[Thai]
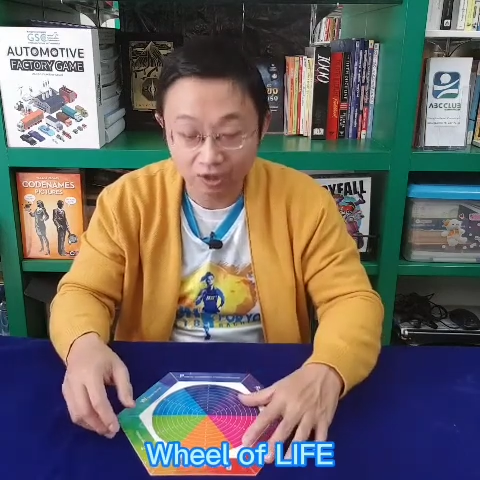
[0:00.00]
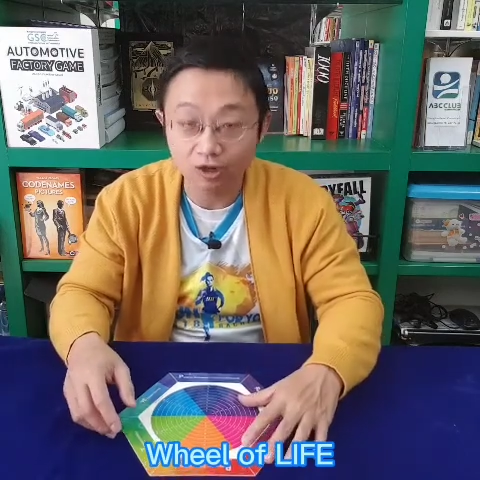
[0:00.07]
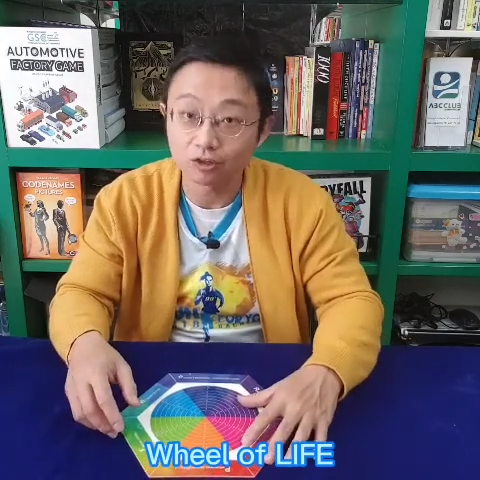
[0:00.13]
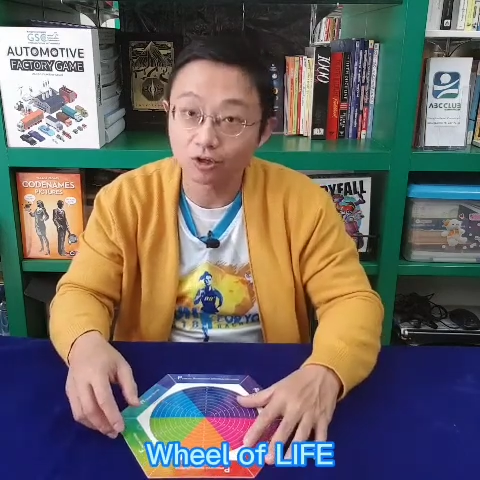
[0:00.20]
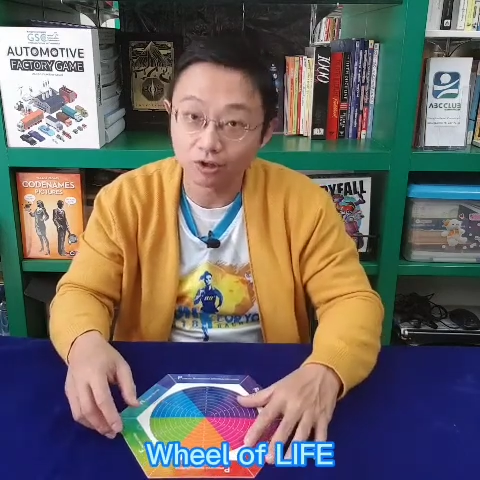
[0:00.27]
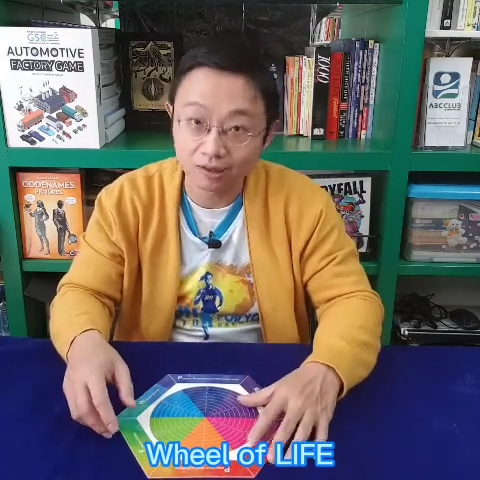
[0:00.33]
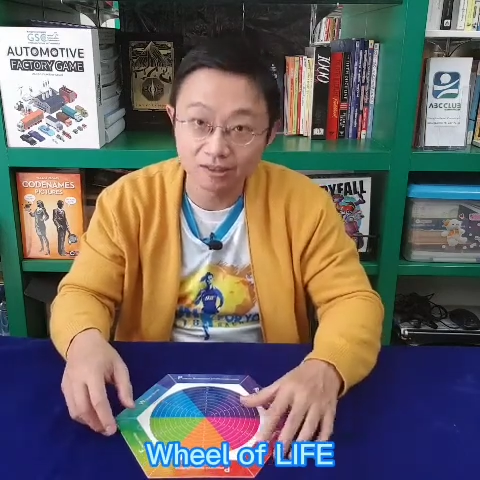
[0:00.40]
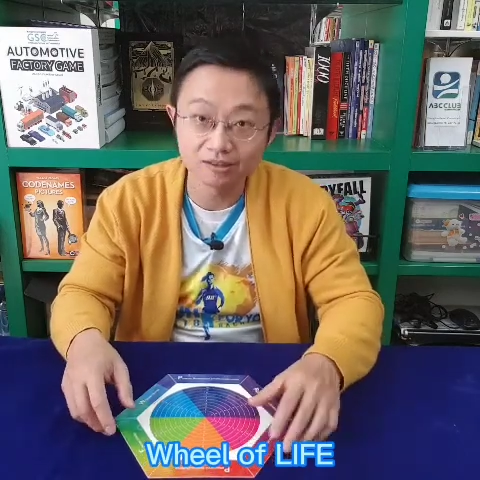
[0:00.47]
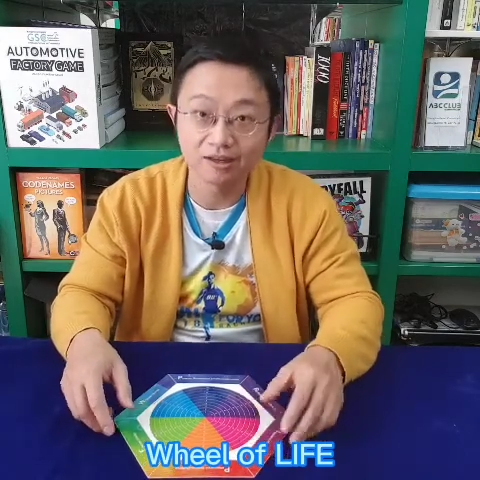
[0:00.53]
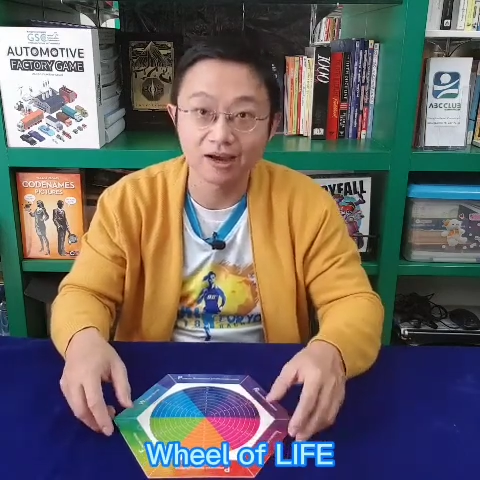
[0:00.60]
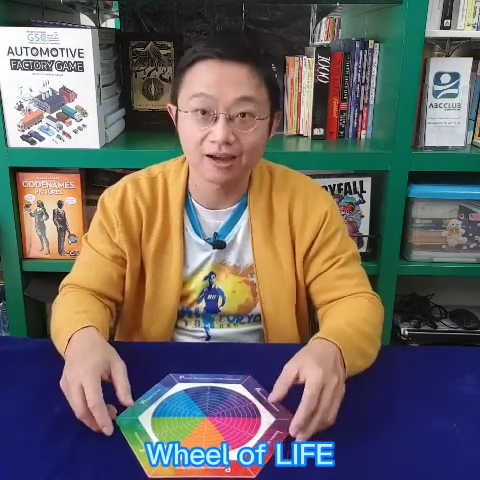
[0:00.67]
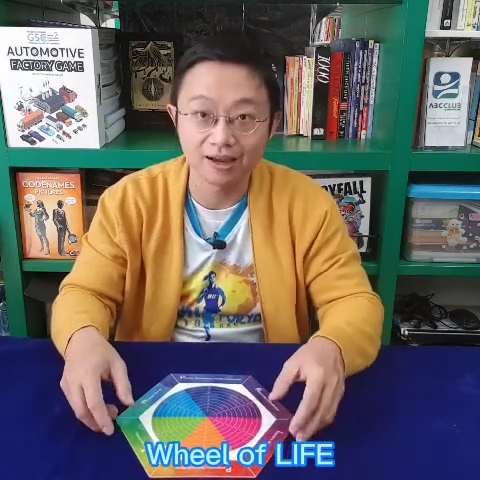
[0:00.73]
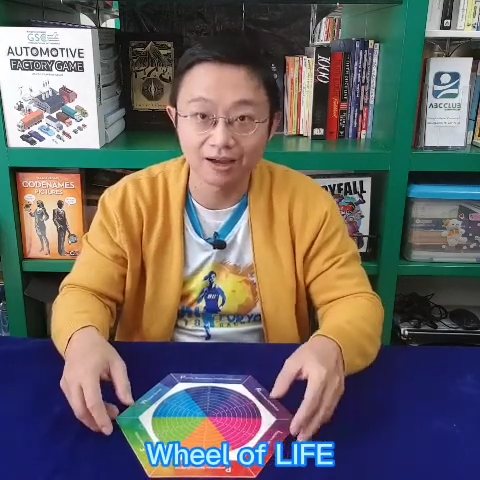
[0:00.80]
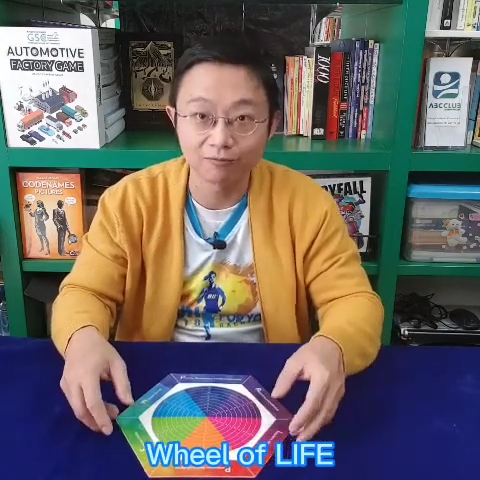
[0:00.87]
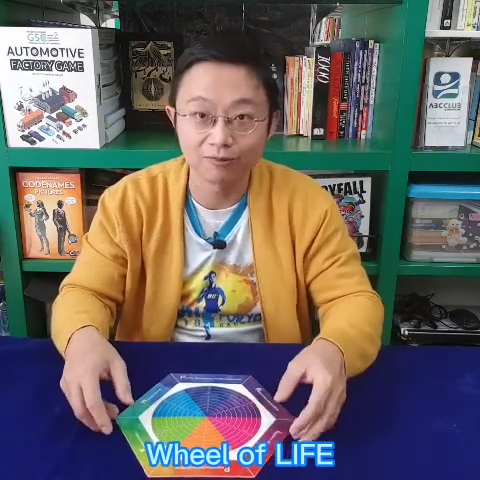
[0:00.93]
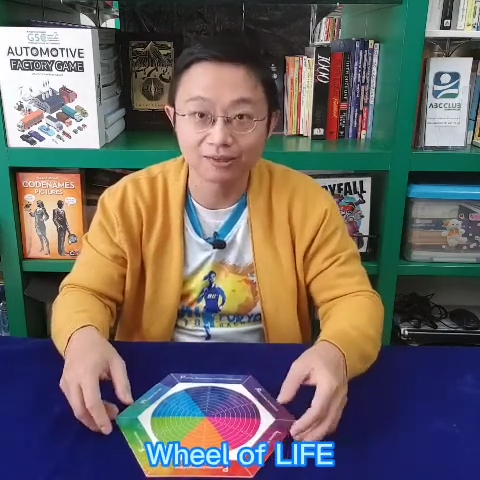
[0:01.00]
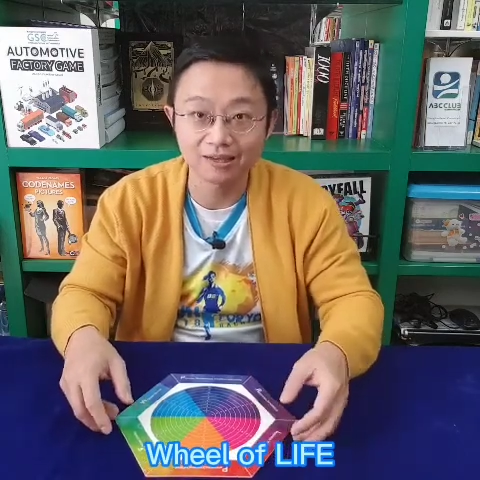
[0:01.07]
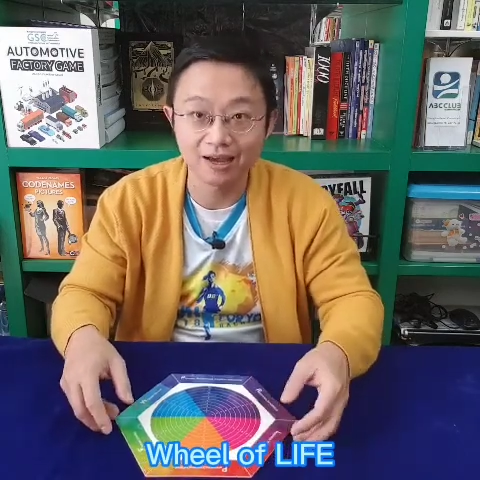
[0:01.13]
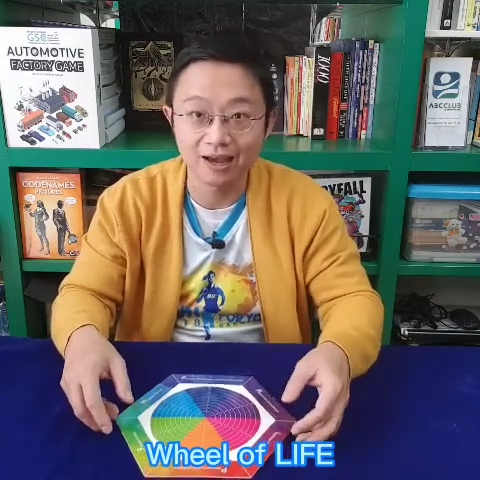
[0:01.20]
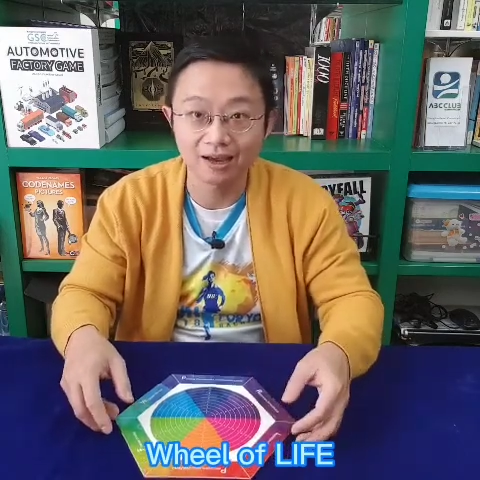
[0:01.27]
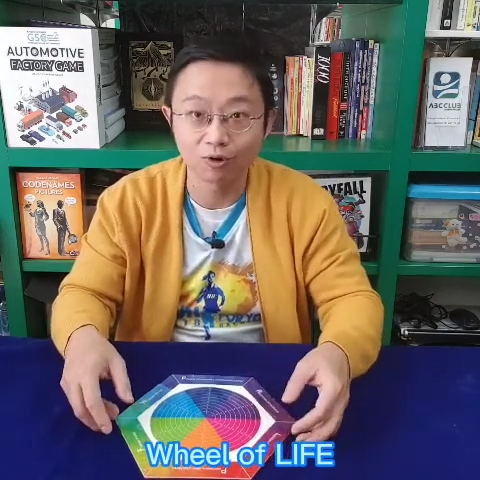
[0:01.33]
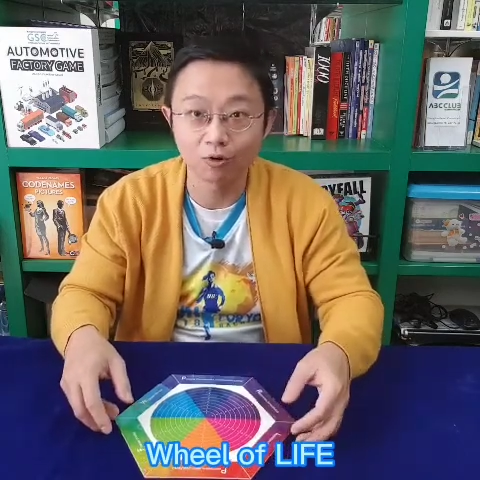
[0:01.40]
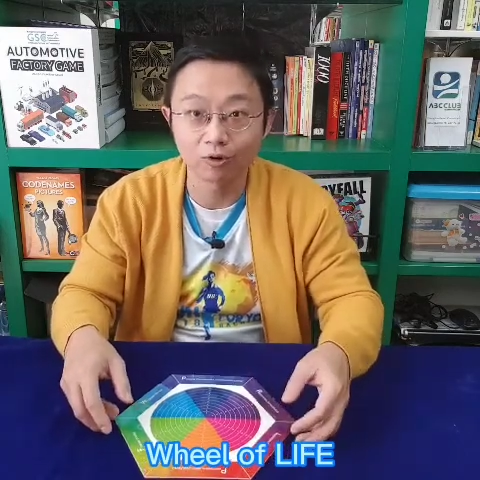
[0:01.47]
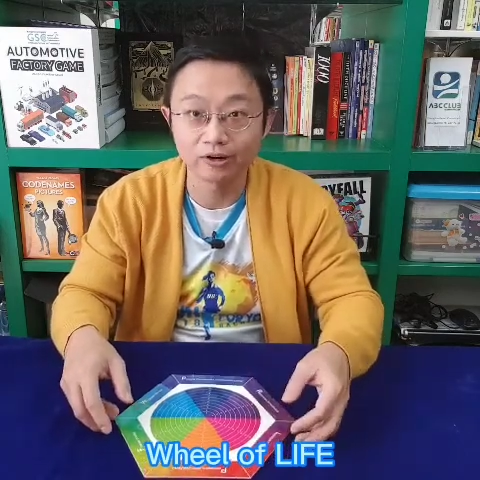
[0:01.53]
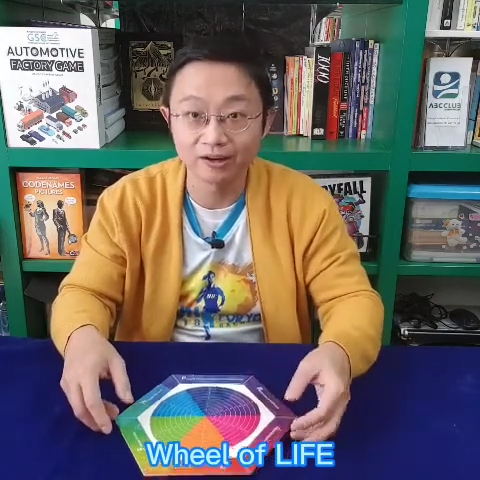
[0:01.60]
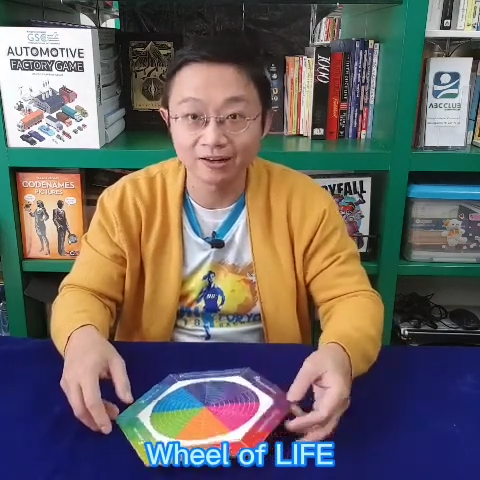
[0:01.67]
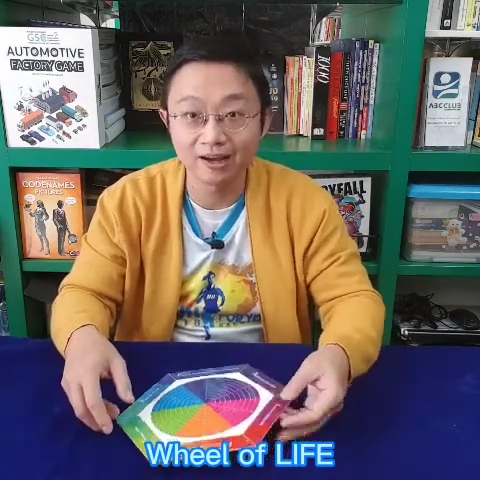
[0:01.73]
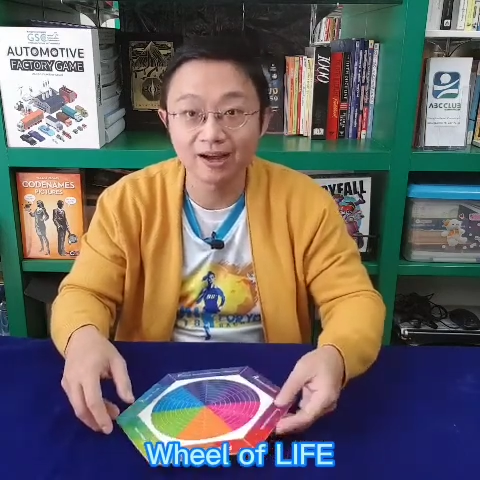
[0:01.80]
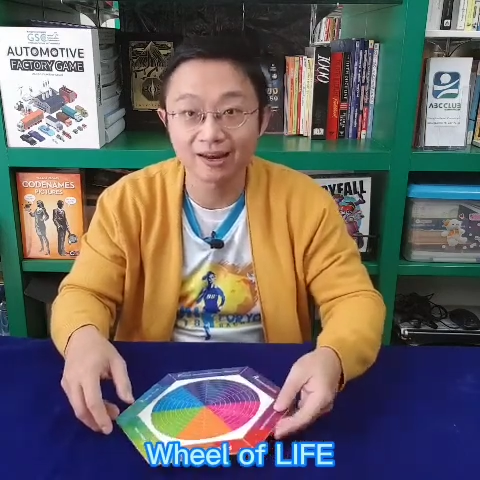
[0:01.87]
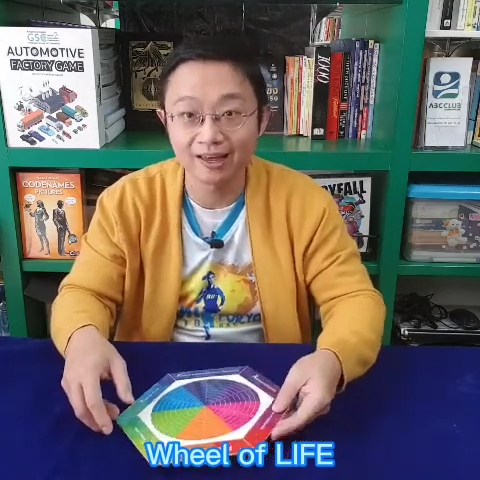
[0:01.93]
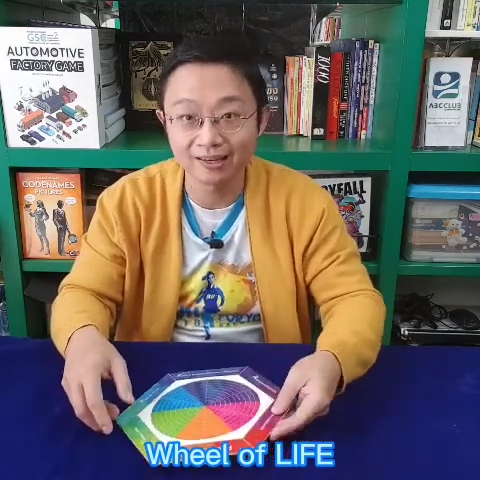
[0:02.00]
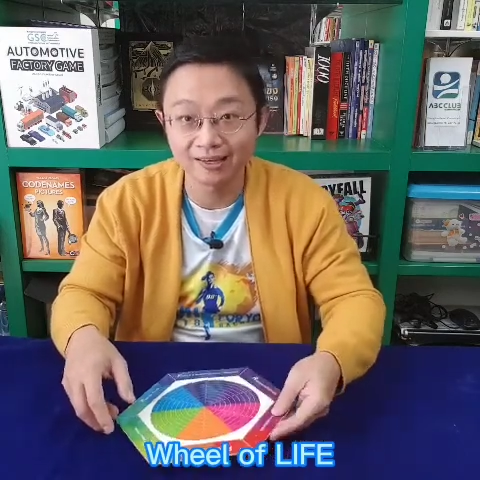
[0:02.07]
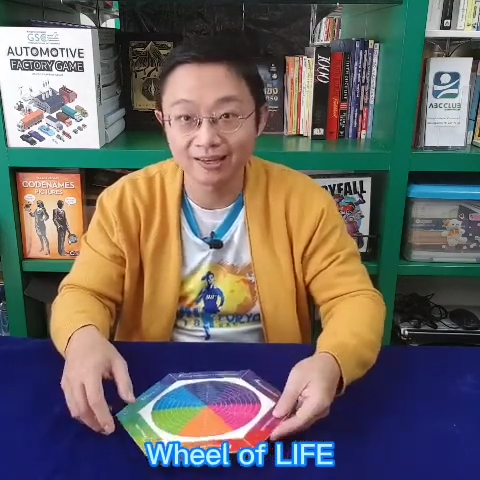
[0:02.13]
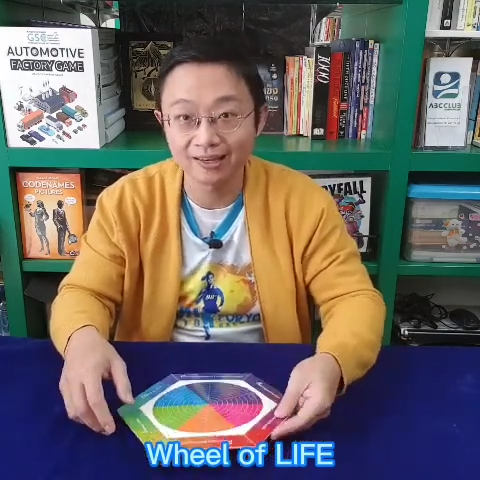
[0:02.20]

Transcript: ก็ต้องเลือกครับว่าจะโค้ชเรื่องอะไร